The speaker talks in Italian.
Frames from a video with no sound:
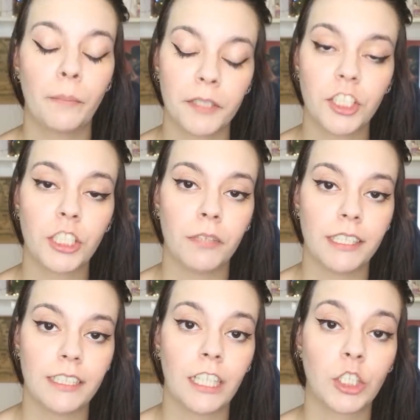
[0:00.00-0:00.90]
Dopo dieci
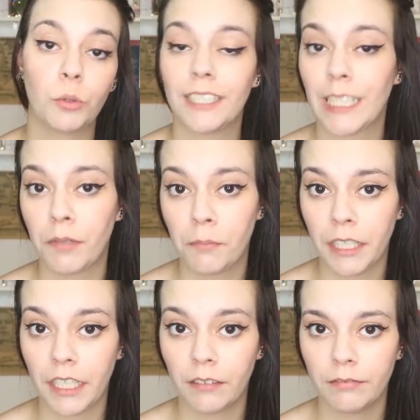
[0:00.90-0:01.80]
mesi nasce un'altra
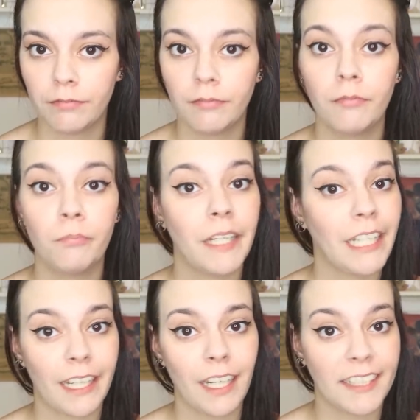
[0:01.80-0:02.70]
bambina, ma
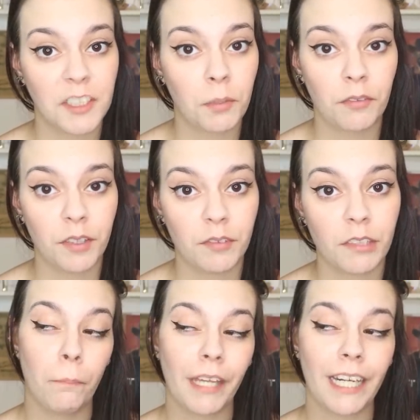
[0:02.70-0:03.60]
neanche lei
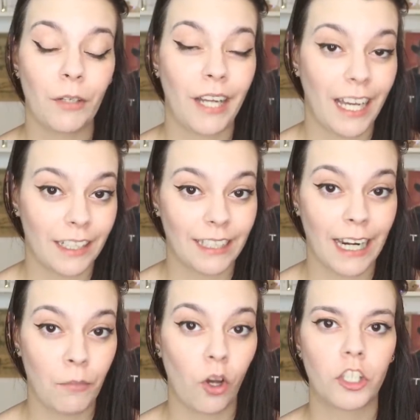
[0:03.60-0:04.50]
sopravvive. Per Leonarda
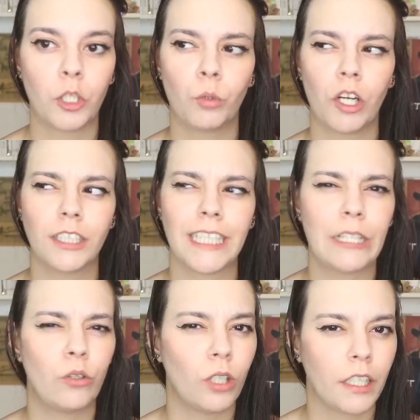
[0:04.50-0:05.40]
la morte è un qualcosa
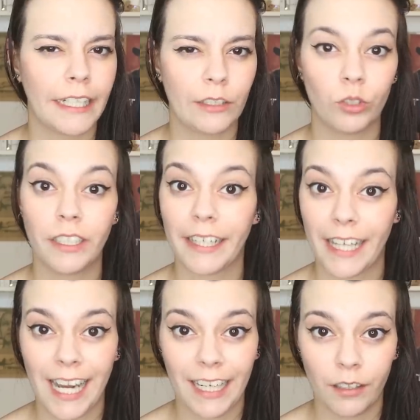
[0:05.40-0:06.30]
di concreto, di
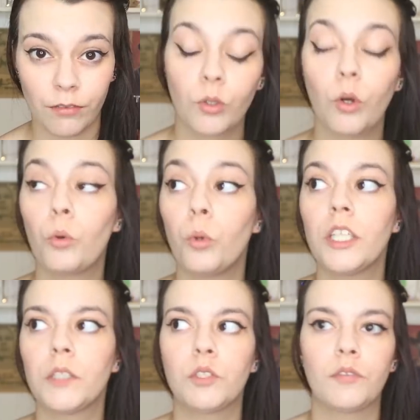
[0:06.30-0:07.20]
reale, con cui
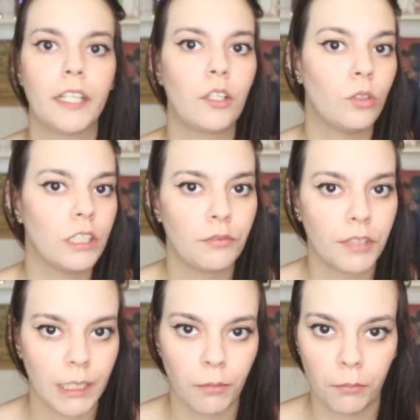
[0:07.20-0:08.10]
ha dovuto fare i conti
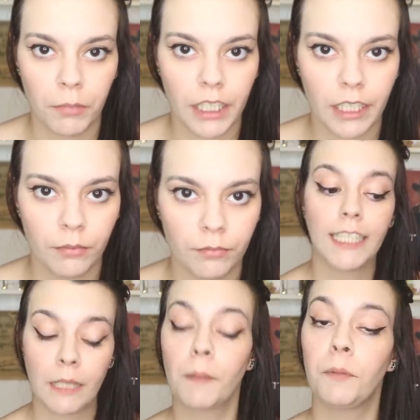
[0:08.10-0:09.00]
fin da bambina.
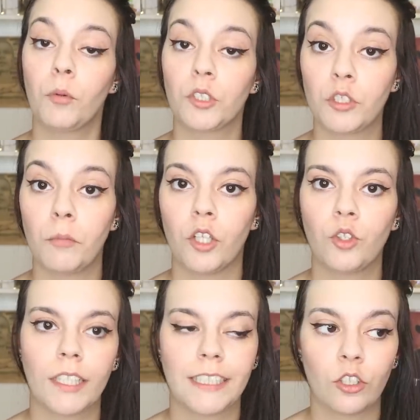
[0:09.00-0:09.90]
Ed è proprio in questo
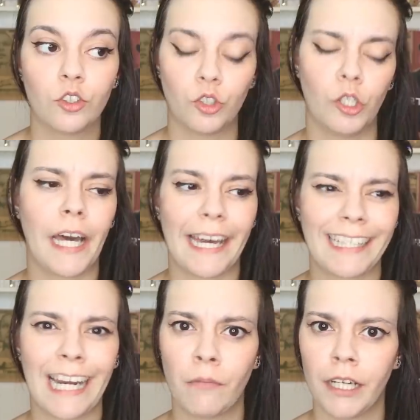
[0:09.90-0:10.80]
modo che secondo
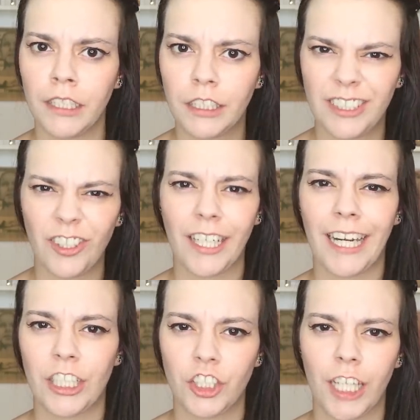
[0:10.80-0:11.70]
Leonarda la maledizione
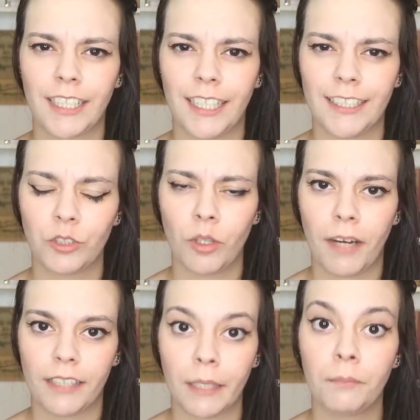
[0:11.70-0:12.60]
lanciatale da sua
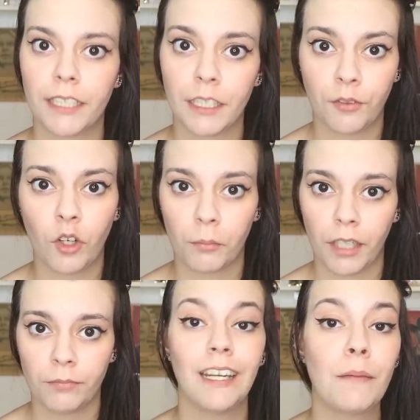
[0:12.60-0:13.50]
madre prende
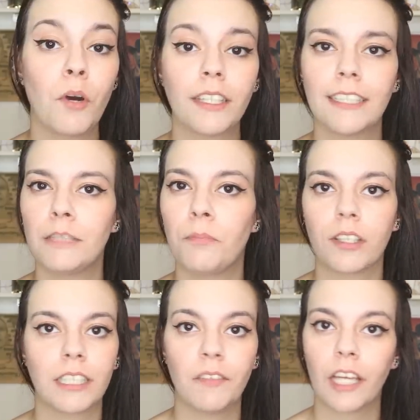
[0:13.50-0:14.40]
forma. La morte si
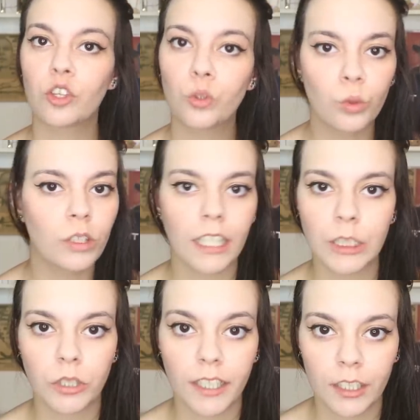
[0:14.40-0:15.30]
porta via tutte le
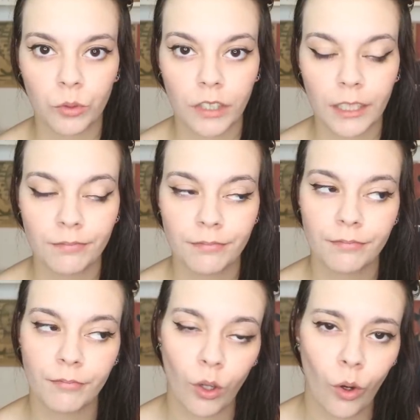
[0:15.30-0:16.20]
sue creature
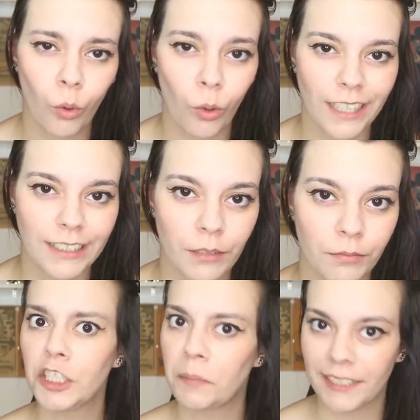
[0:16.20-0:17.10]
o quasi.
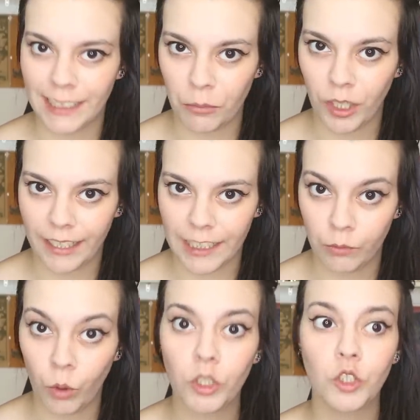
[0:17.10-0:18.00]
Se ci pensiamo un
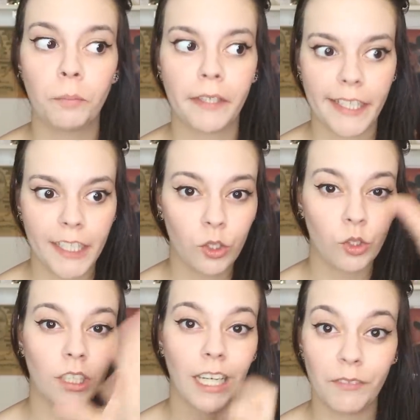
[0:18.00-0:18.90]
attimo, questo
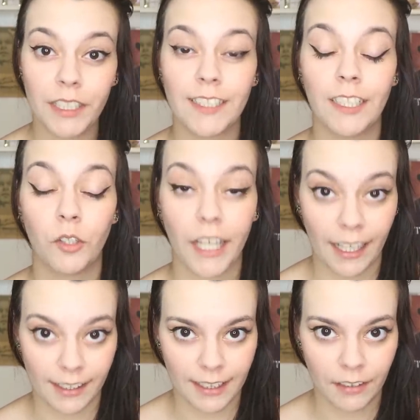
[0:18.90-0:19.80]
periodo della vita di
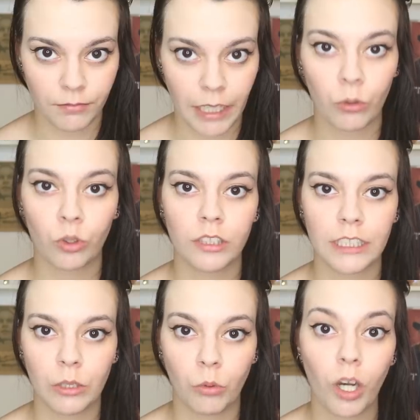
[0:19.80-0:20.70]
Leonarda è un
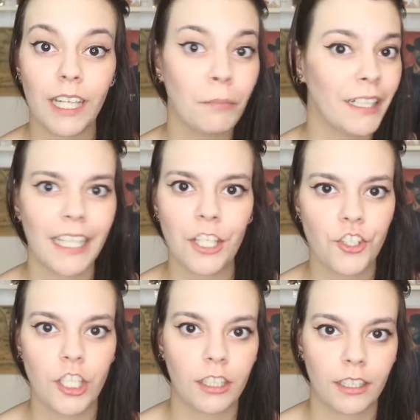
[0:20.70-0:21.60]
continuo rimanere
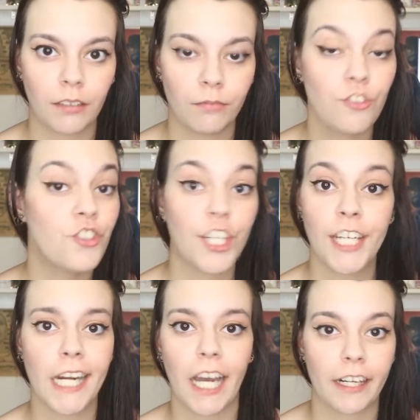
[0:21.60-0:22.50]
incinta,
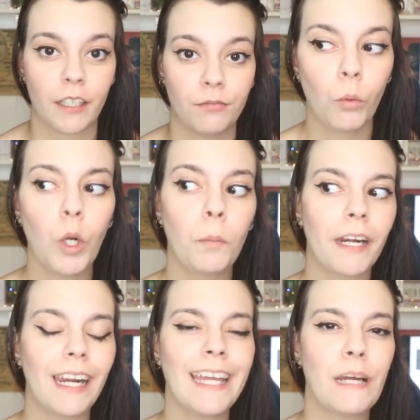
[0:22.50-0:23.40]
generare. Quello
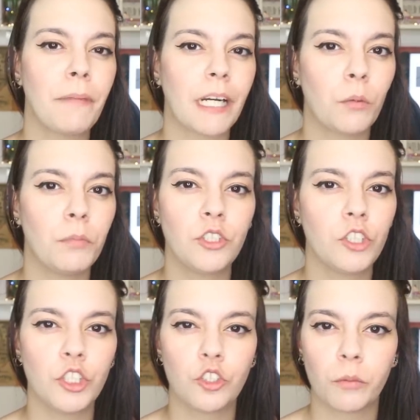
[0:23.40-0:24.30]
per lei appare un
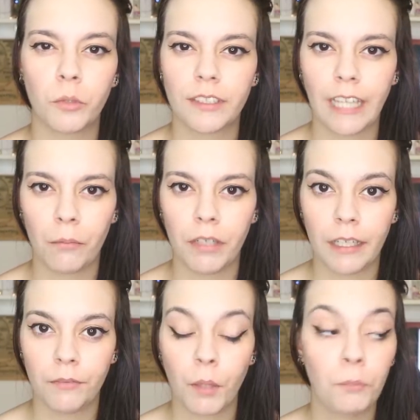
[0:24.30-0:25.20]
bisogno
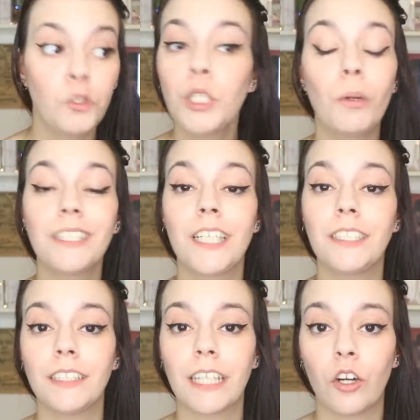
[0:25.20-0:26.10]
insormontabile, più di
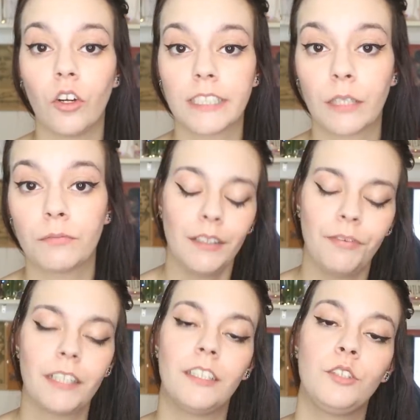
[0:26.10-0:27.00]
qualsiasi altra cosa.
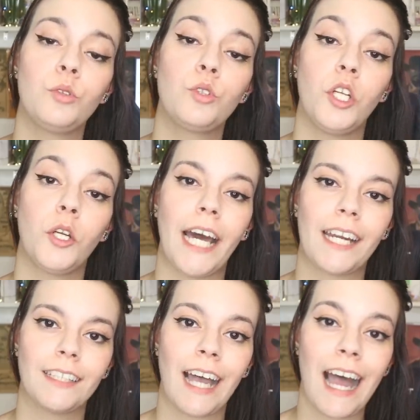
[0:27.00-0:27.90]
Infatti in tutto
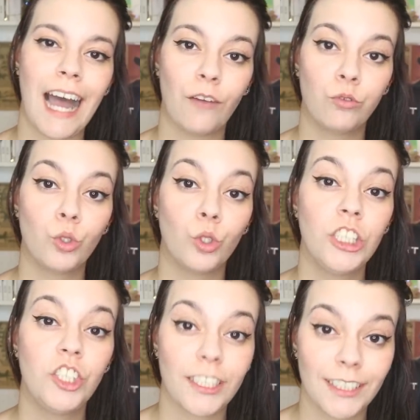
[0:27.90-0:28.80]
Leonarda ha avuto
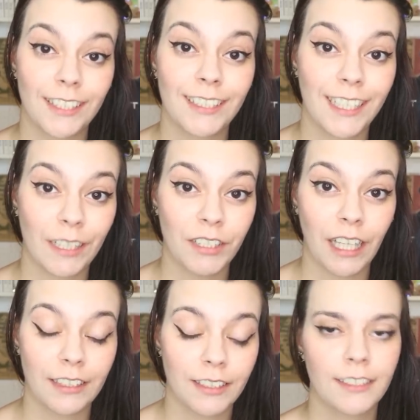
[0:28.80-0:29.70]
17
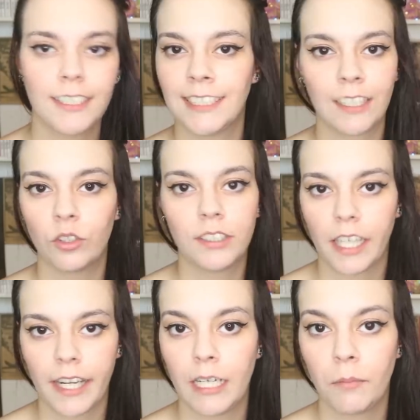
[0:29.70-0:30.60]
gravidanze, senza
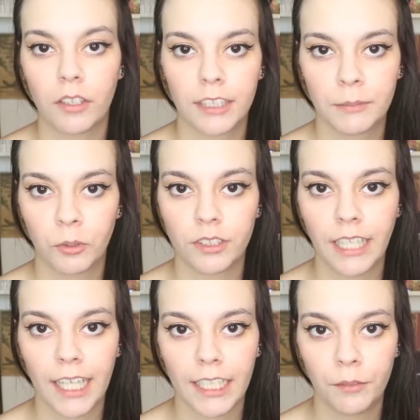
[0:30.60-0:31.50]
contare gli aborti
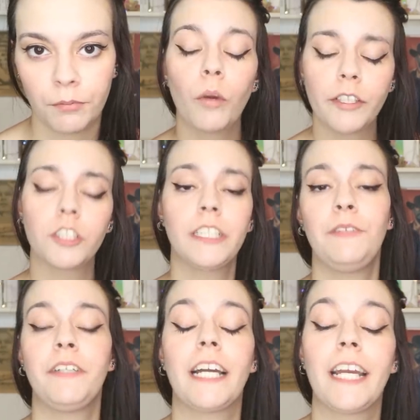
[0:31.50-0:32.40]
spontanei. Questo
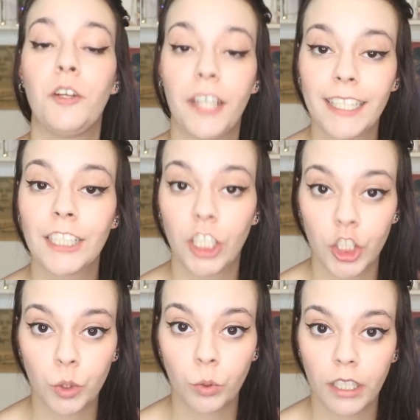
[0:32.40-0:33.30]
significa che Leonarda
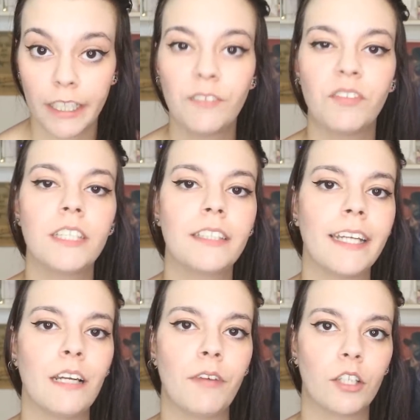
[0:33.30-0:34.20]
Cianciulli in 20
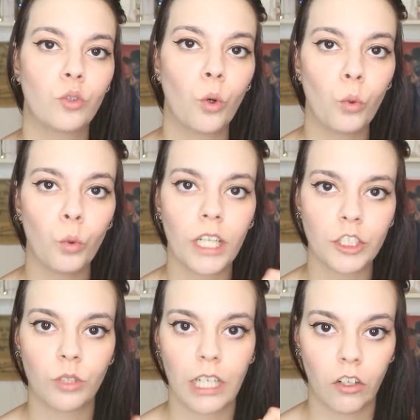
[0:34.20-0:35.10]
anni ha fatto una
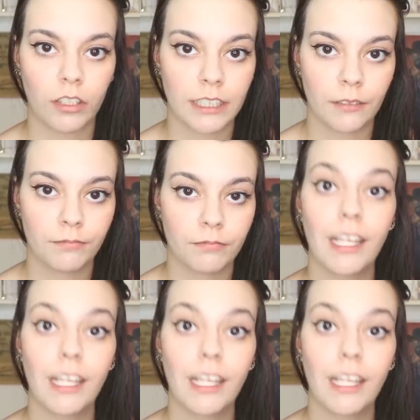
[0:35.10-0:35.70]
sola cosa,